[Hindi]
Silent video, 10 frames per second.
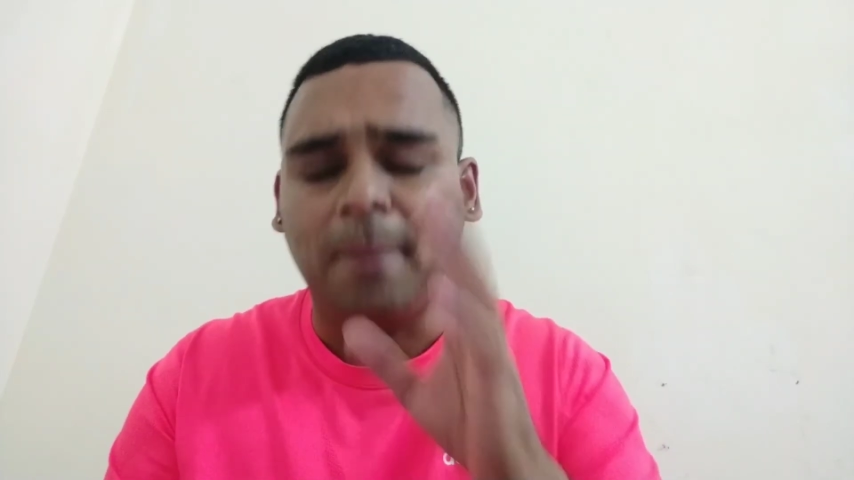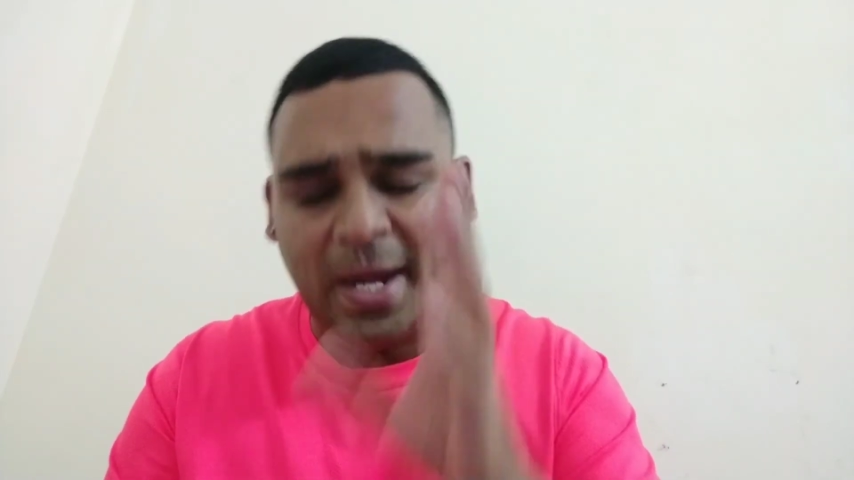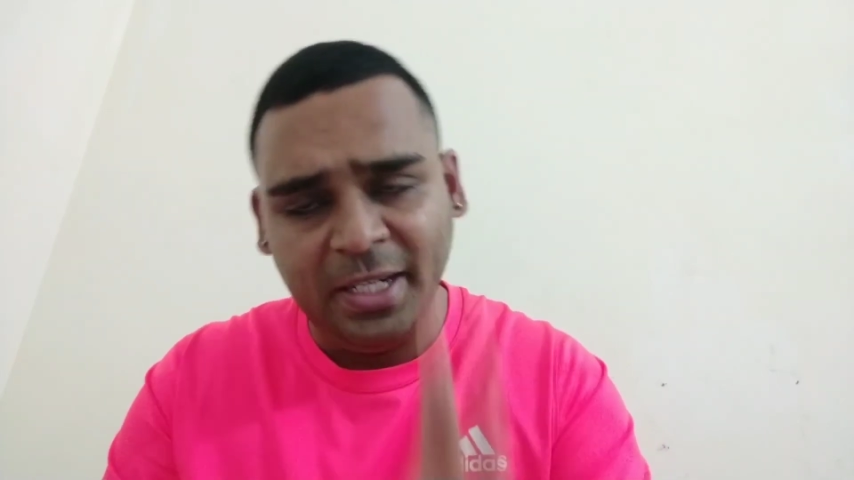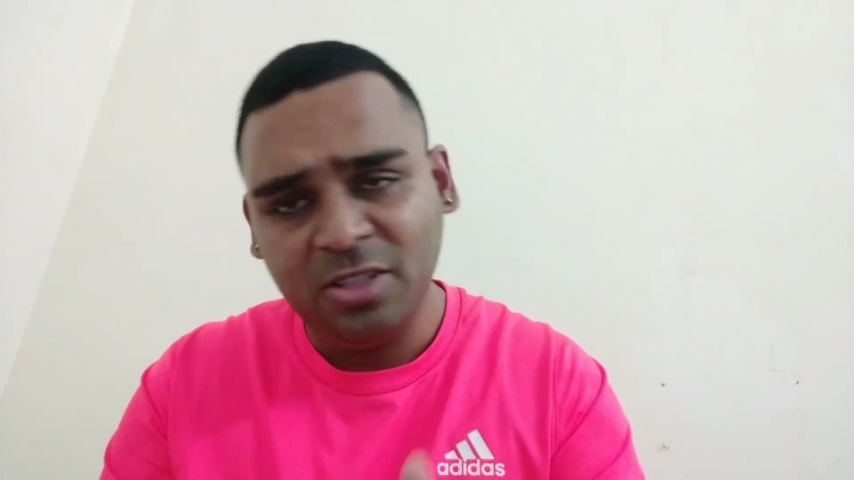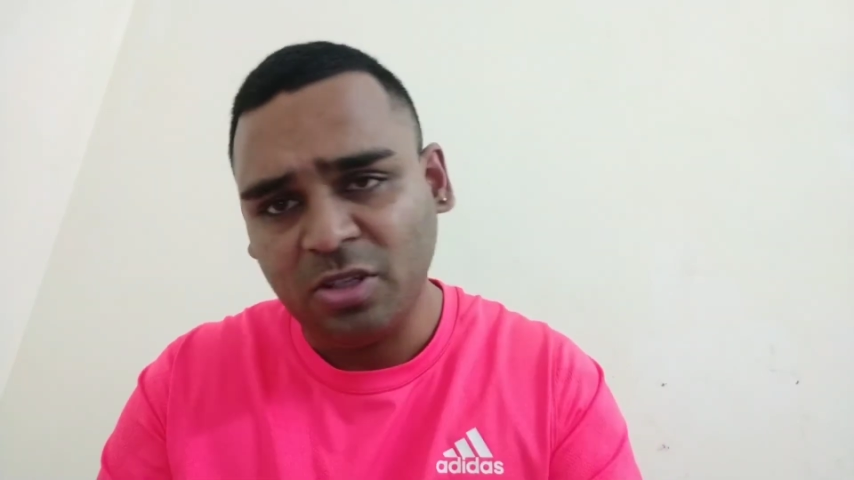
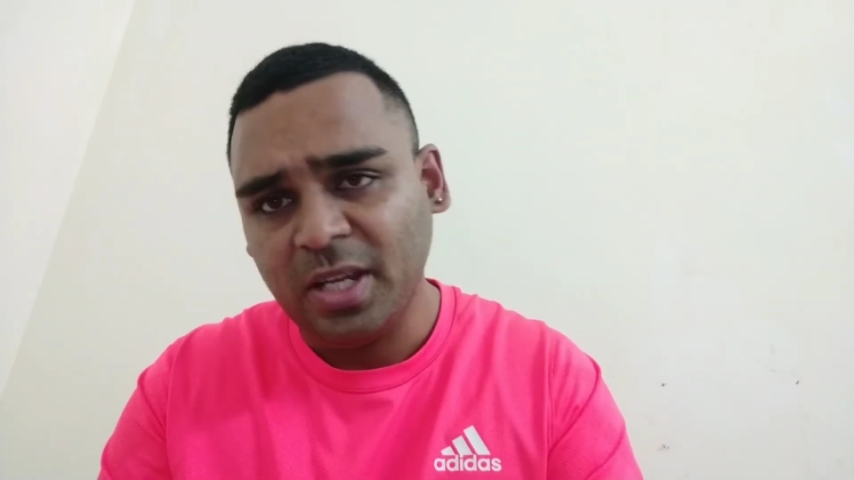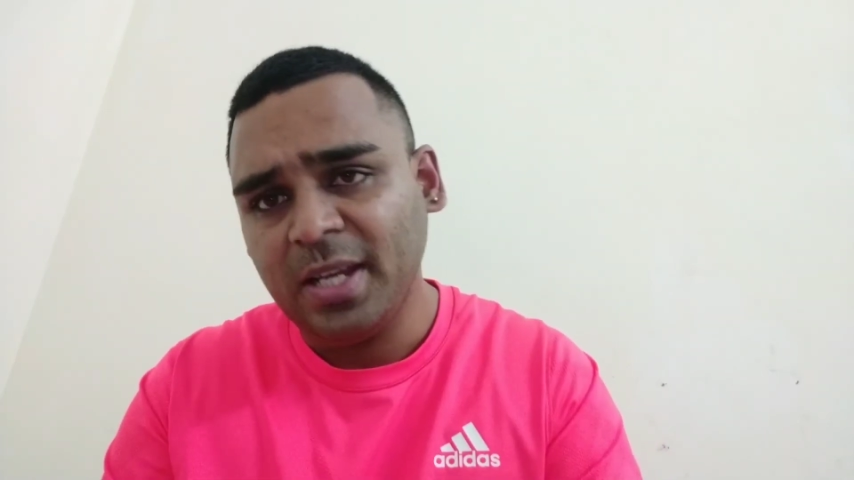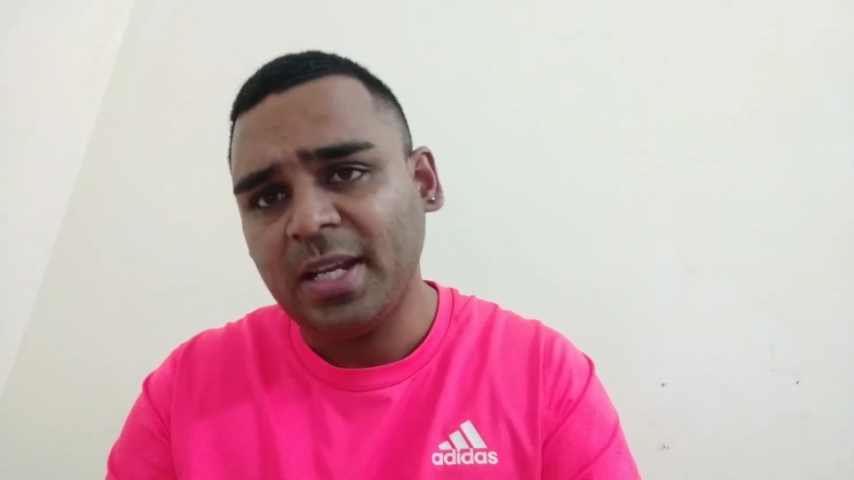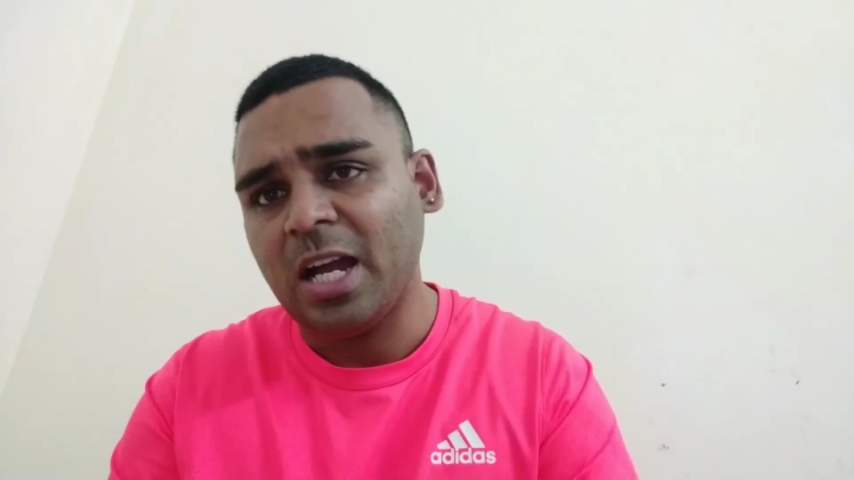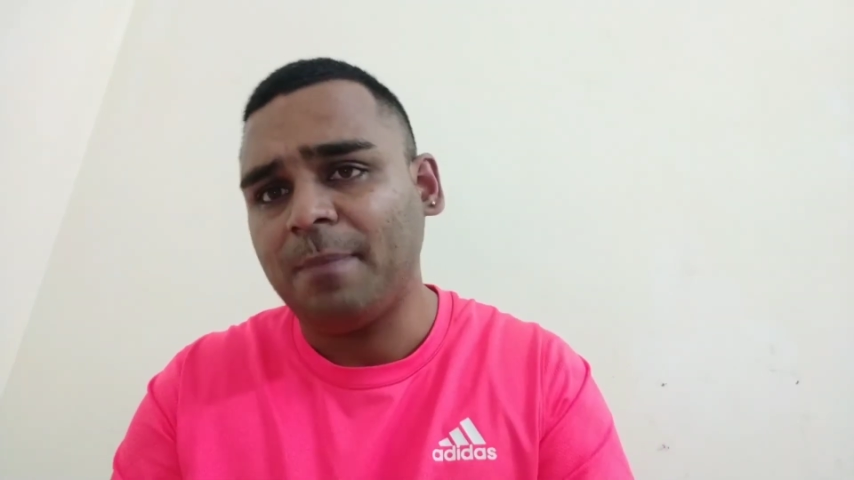पानी जो
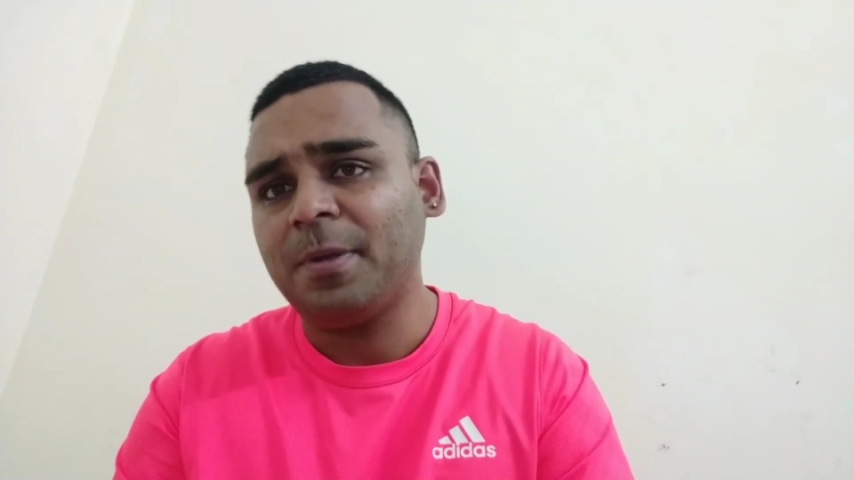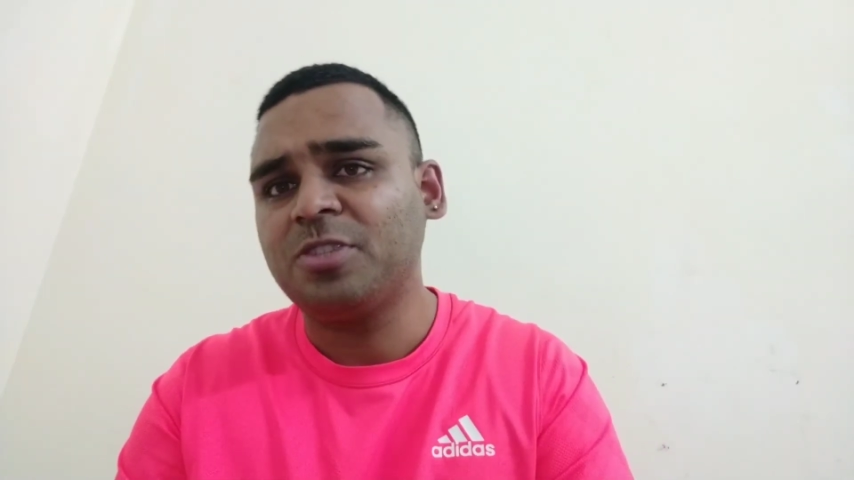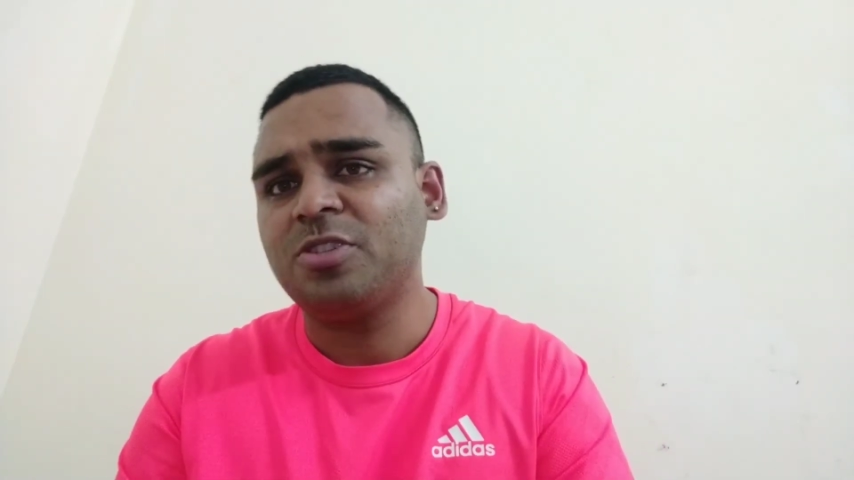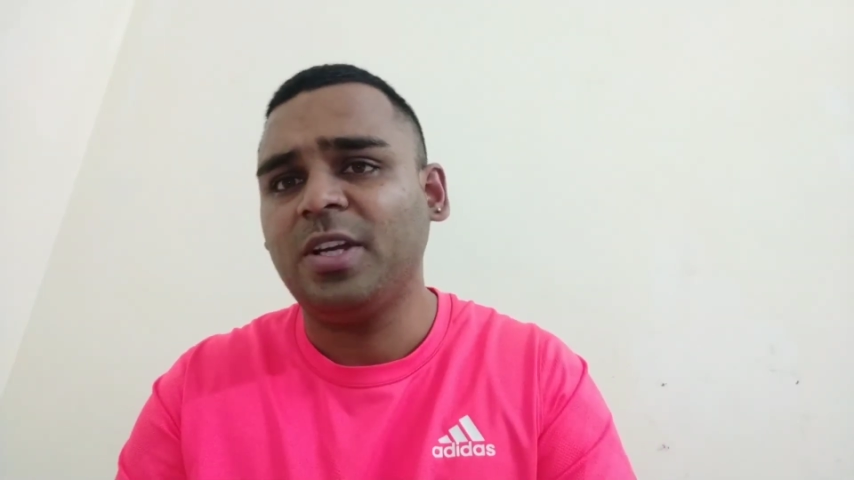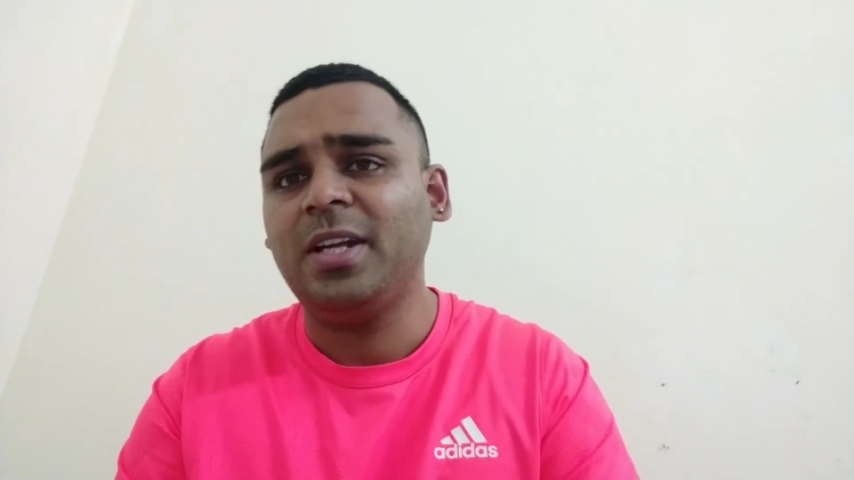है यहाँ
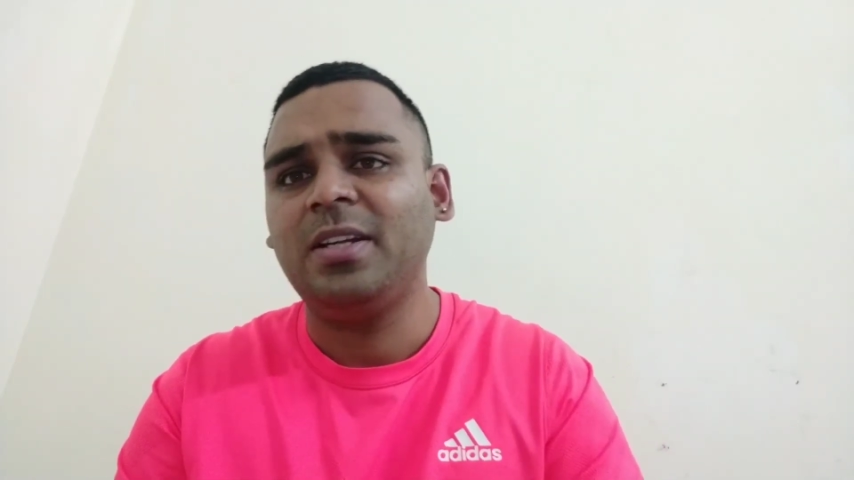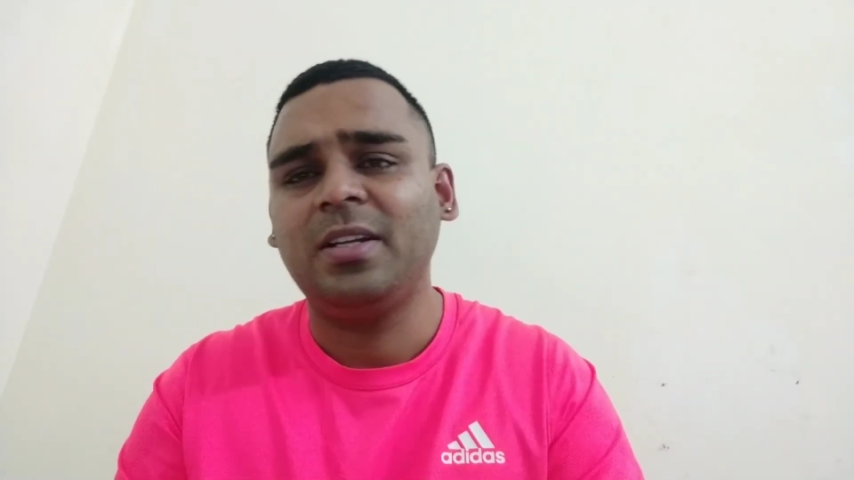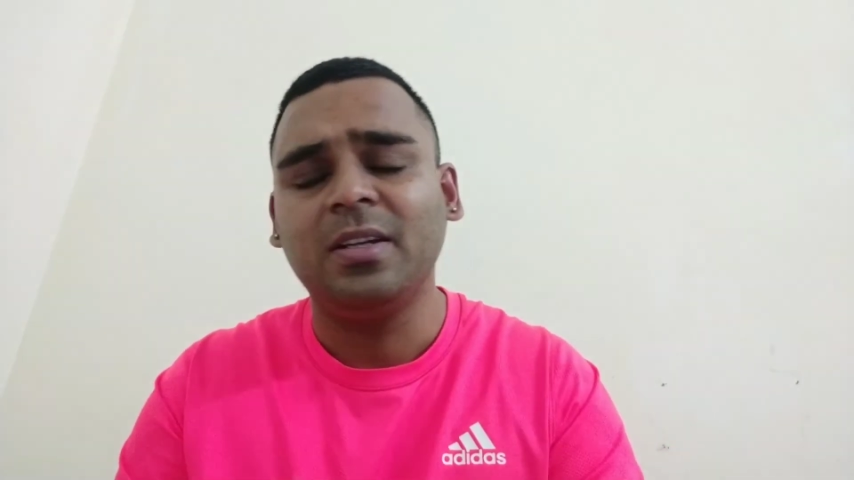पर जो है